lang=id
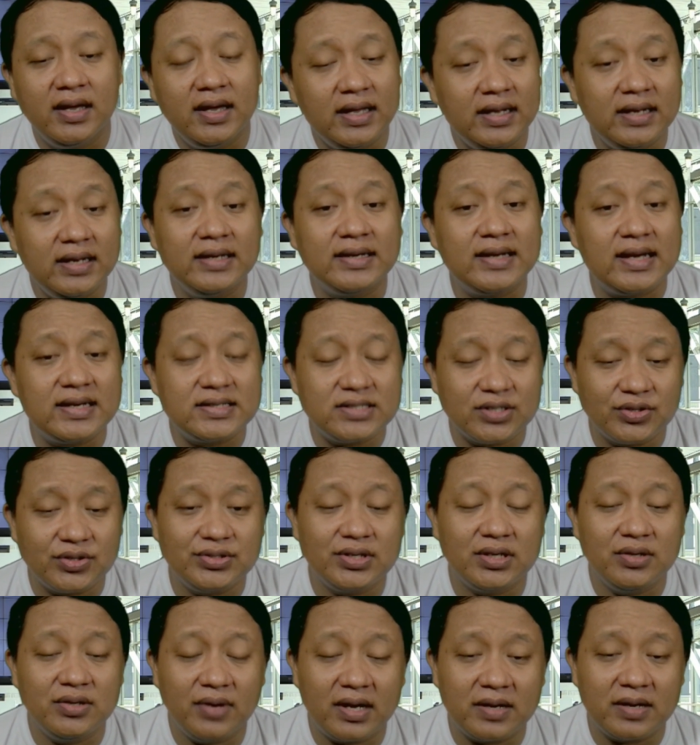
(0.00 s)
Ini
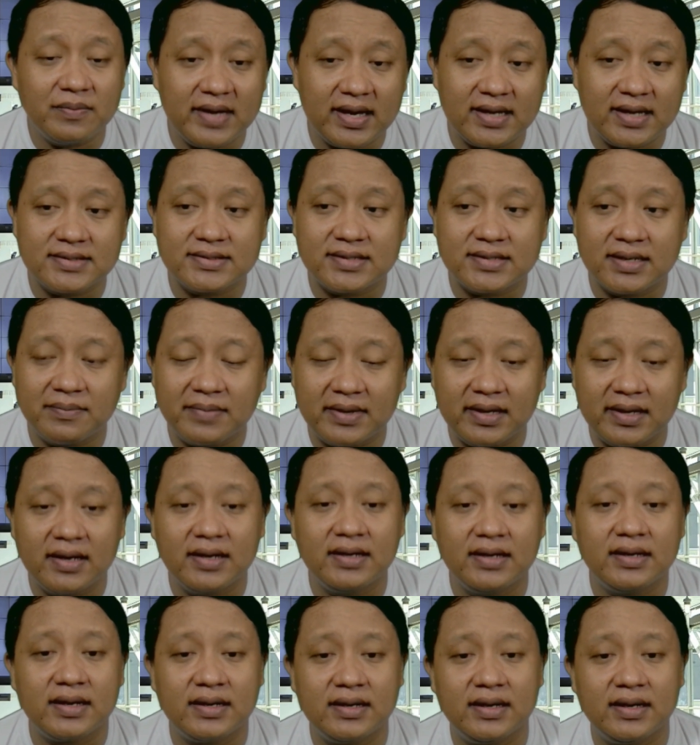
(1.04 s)
kacaunya luar biasa.
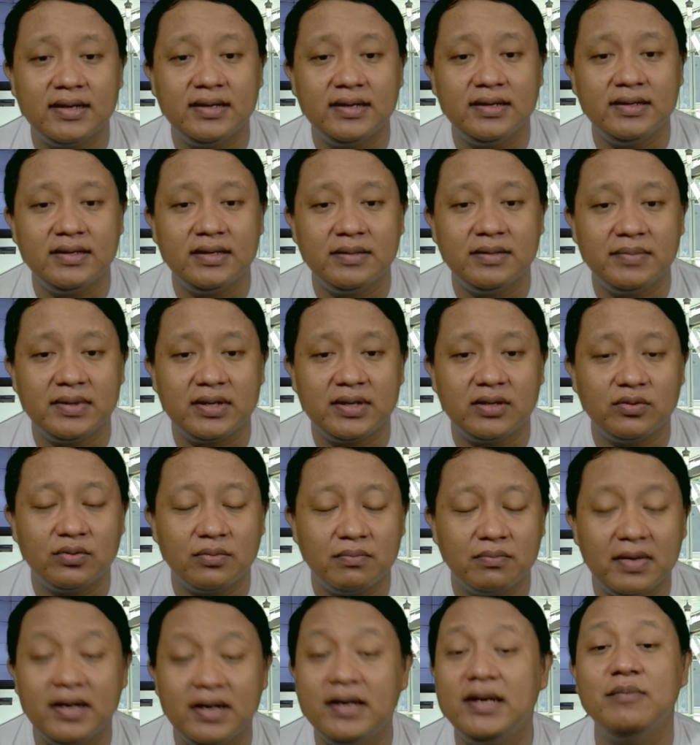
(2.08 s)
Bayangkan hari ini begitu.
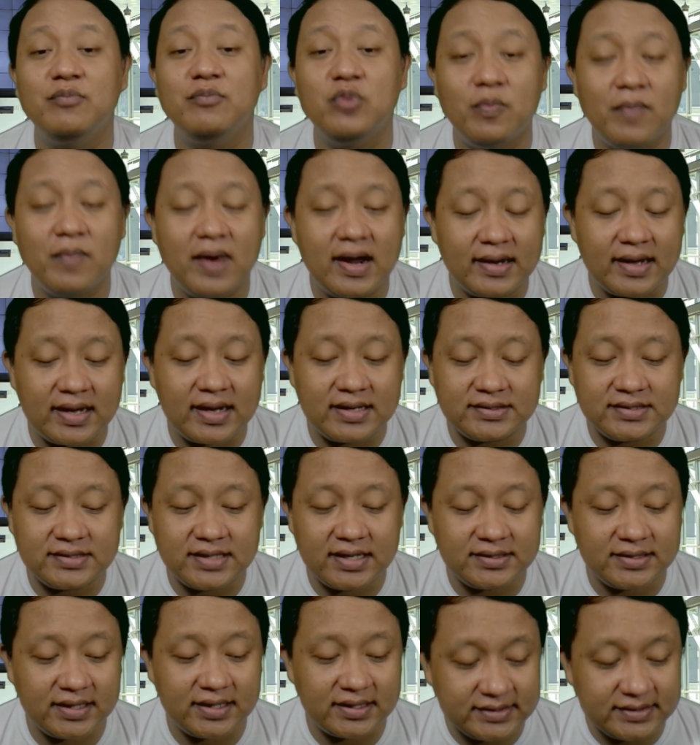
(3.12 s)
Mending bubarkan
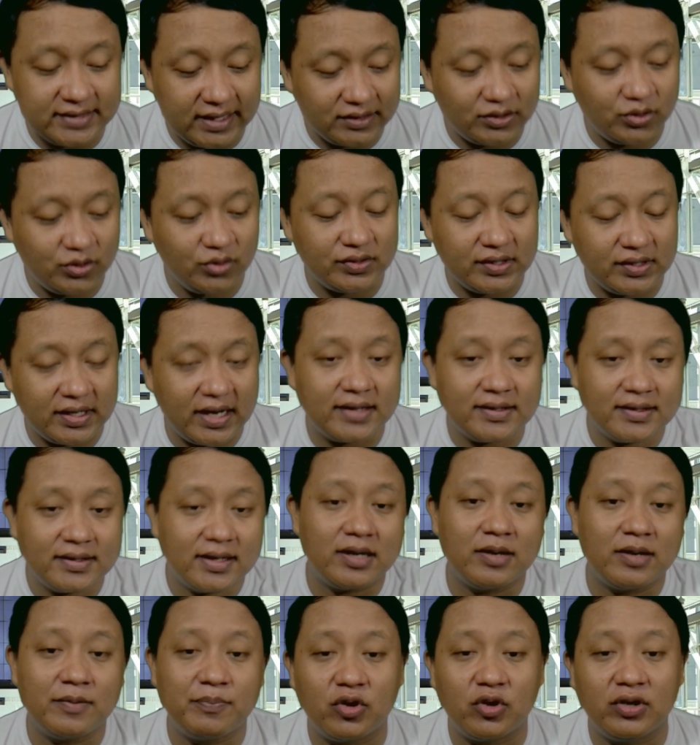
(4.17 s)
saja, satukan ke
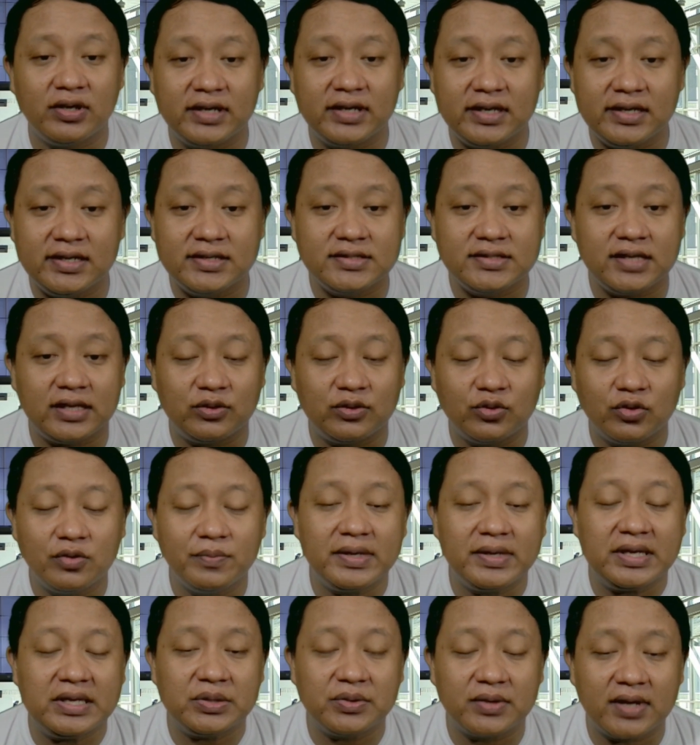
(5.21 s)
Kepolri di situ
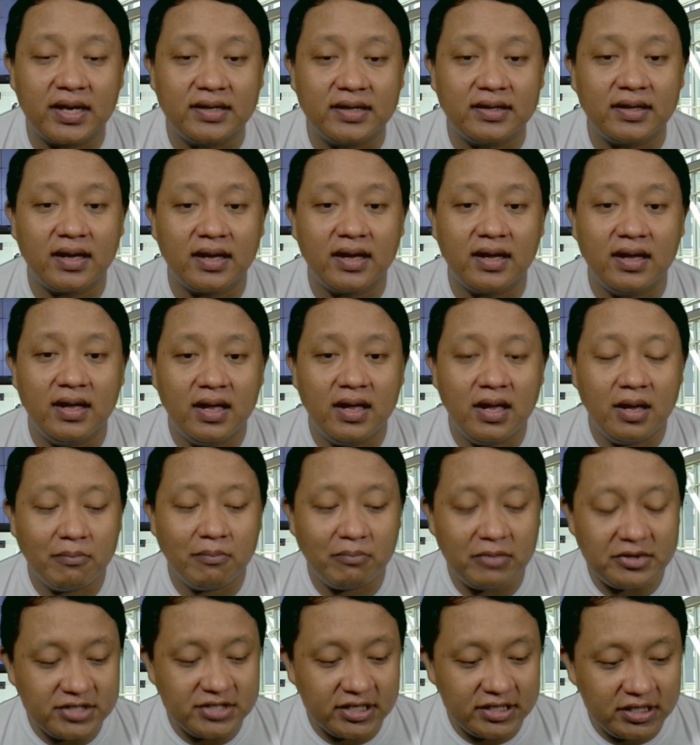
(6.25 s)
begitu kan ya.
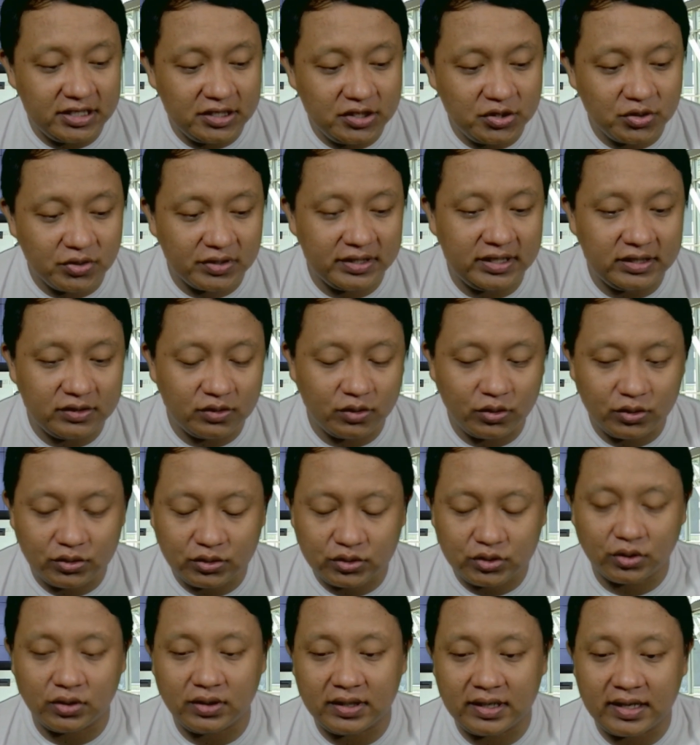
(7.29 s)
Menjadi unit
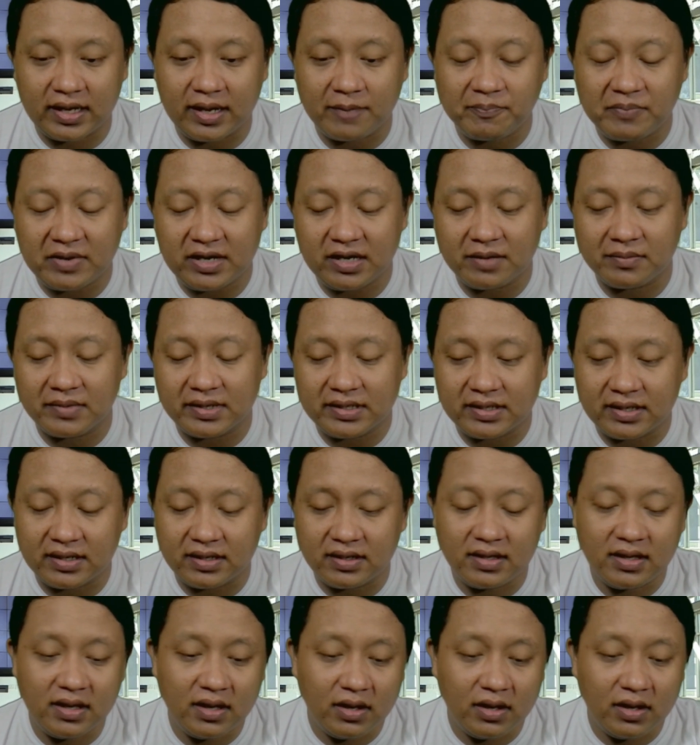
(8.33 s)
untuk ya, apa namanya?